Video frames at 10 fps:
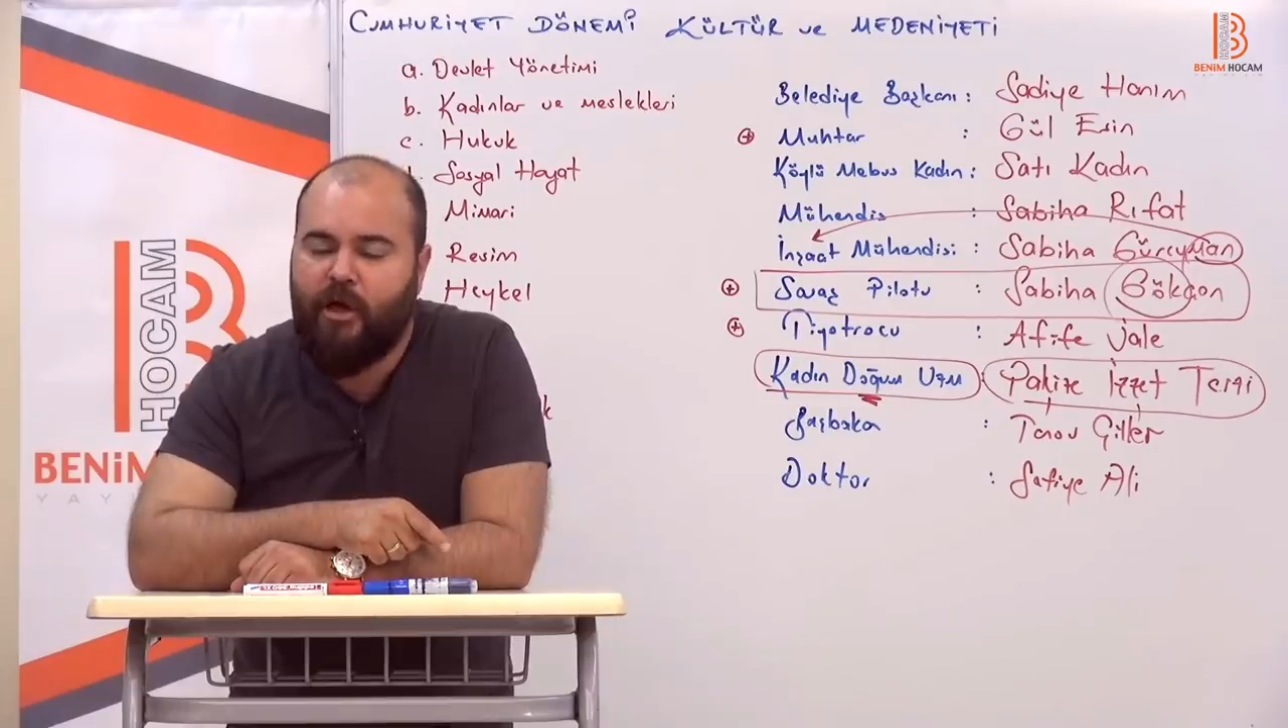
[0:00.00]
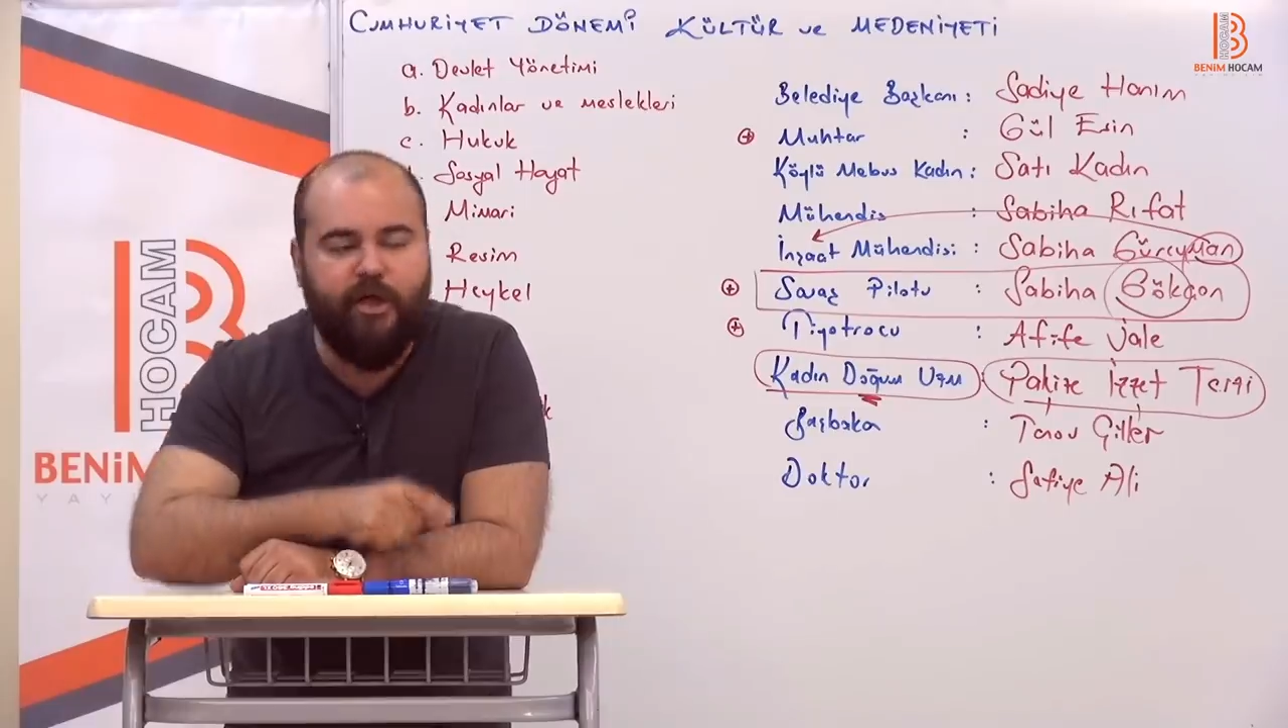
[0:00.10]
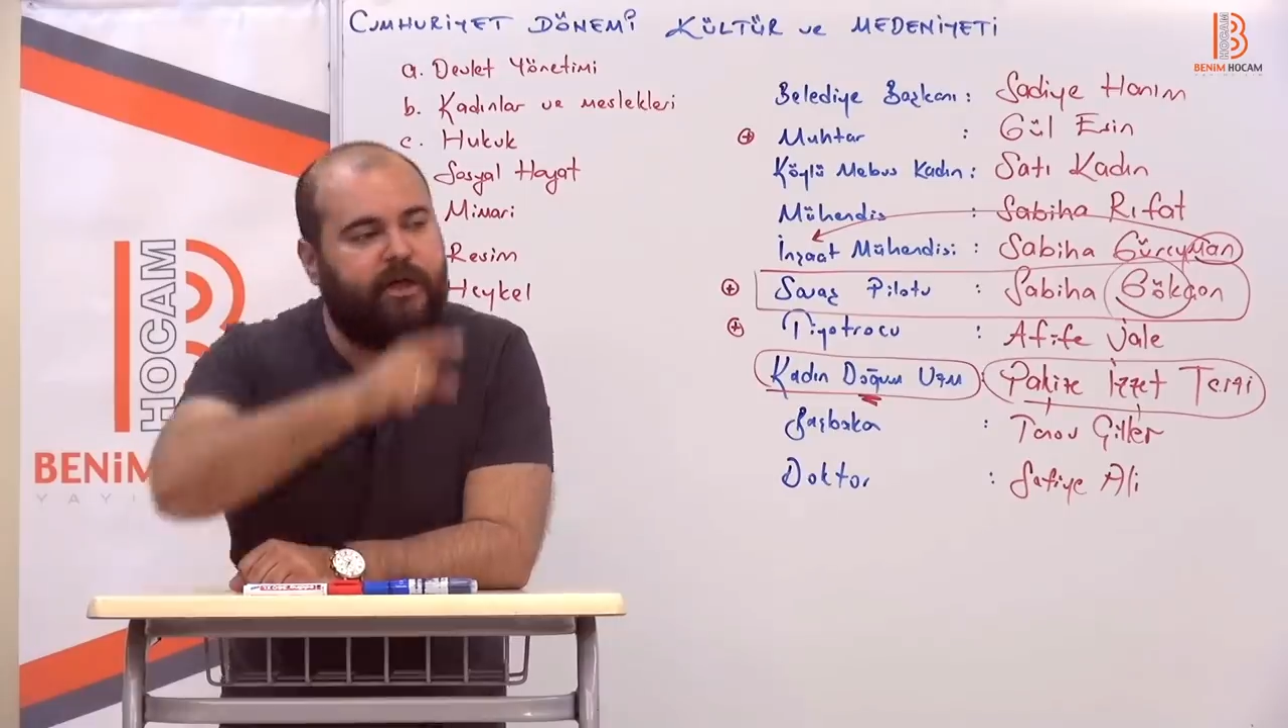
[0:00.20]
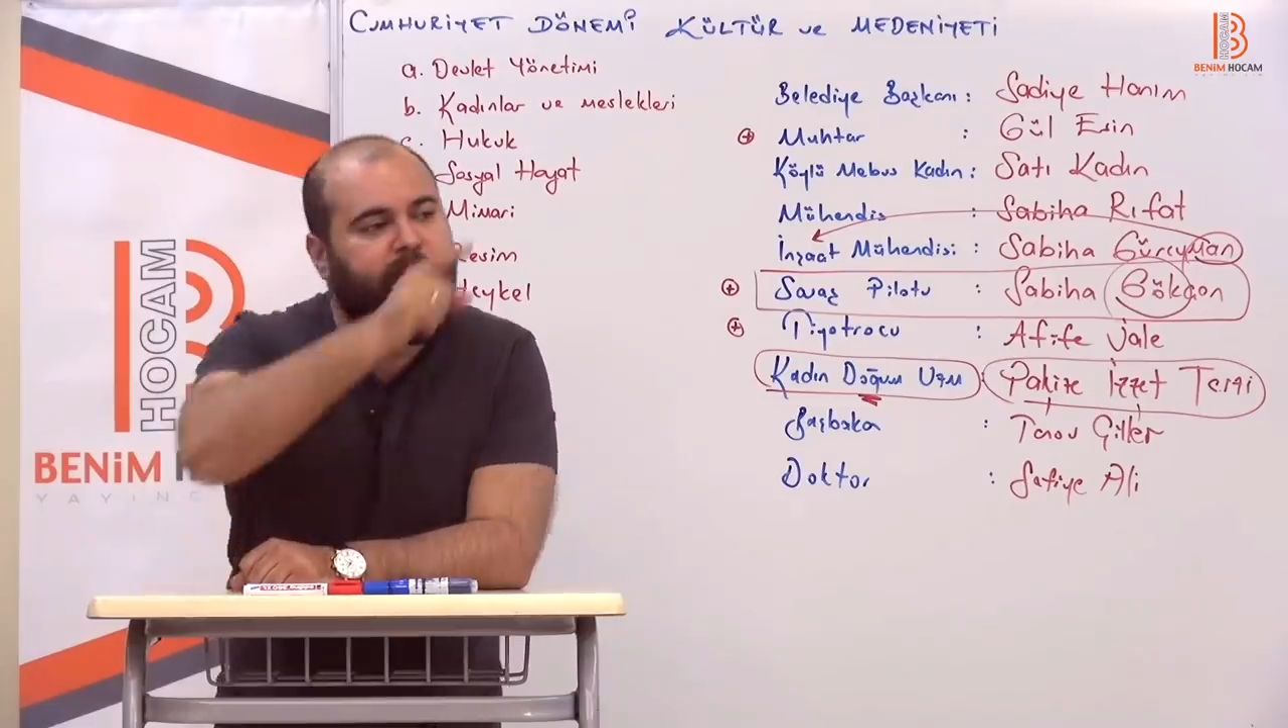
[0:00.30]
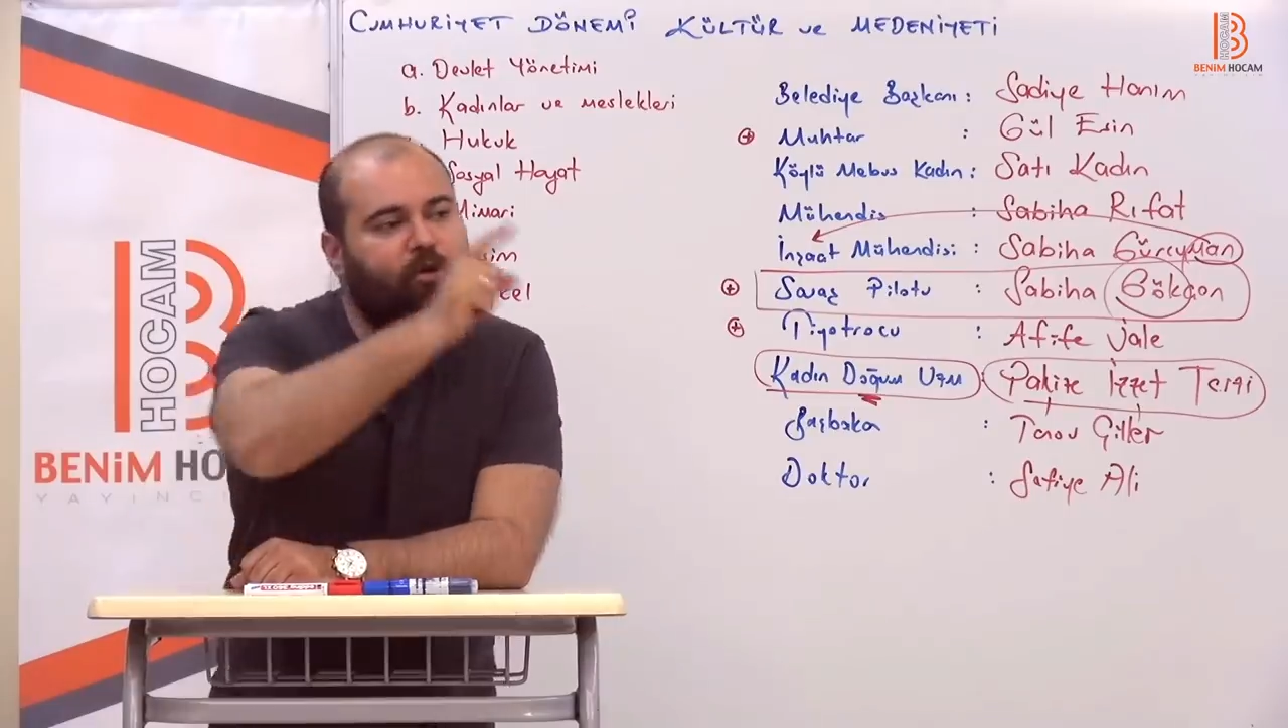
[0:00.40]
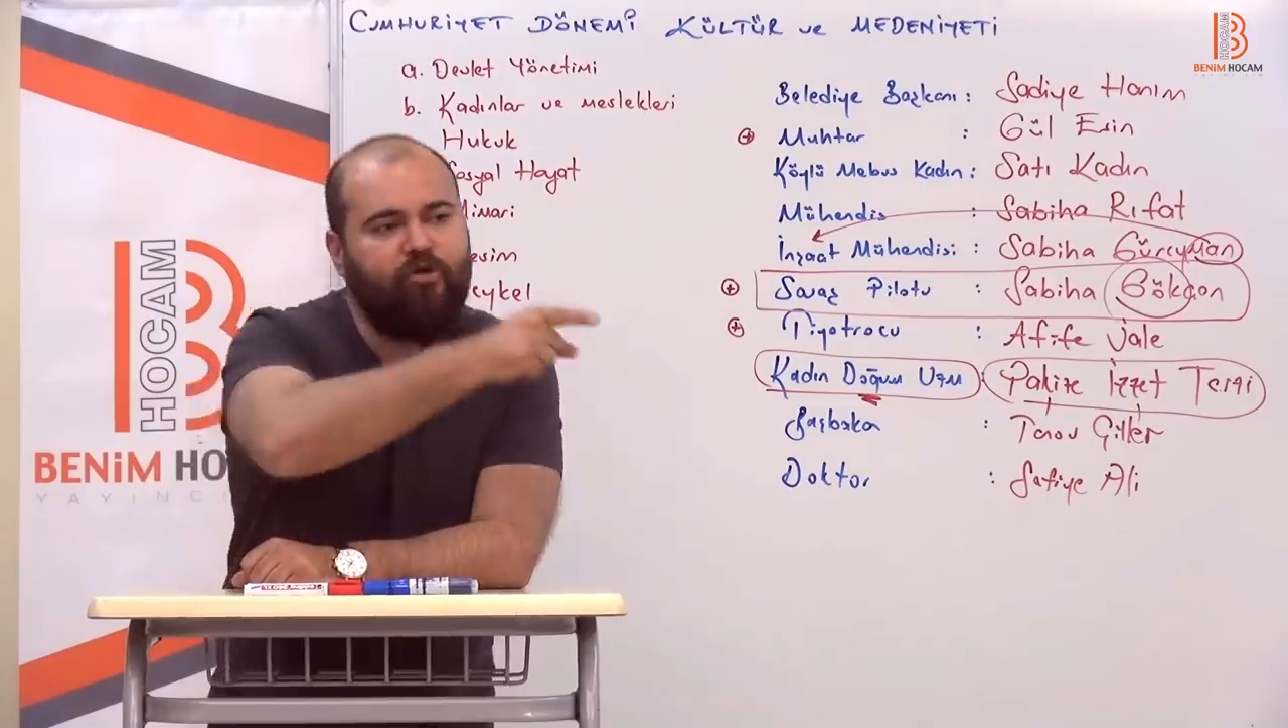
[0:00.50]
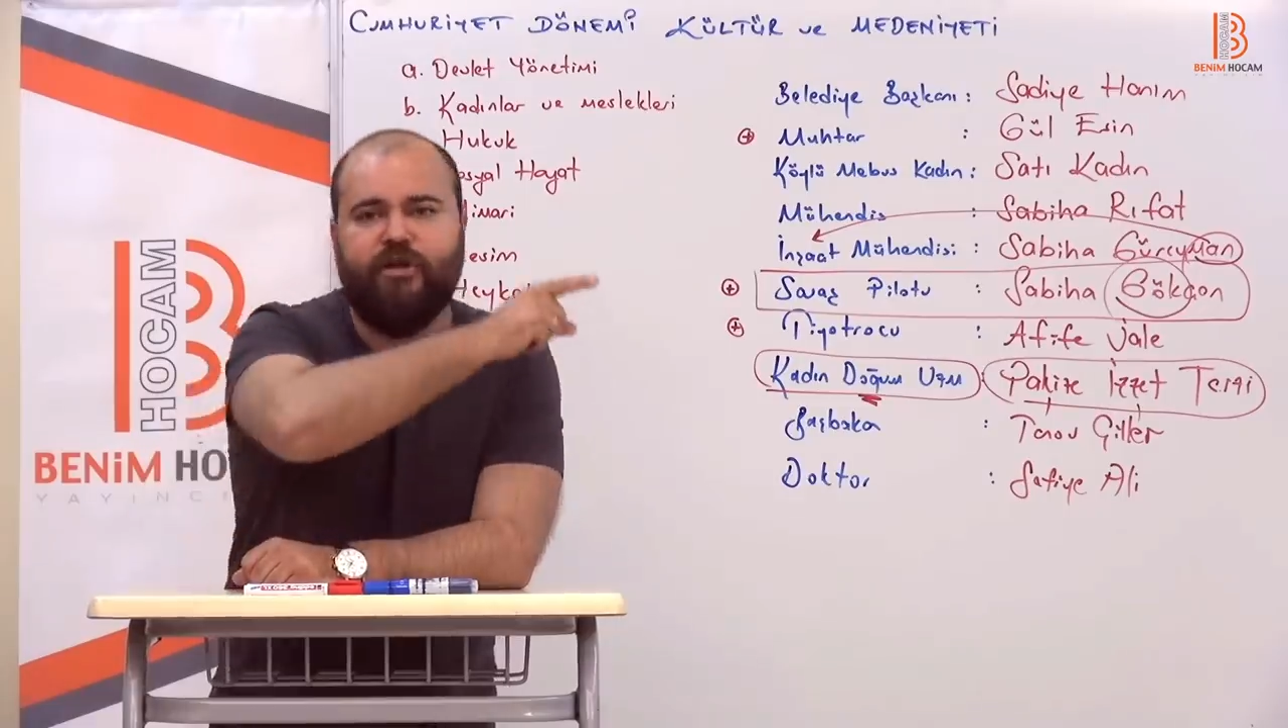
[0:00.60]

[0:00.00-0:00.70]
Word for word: 2010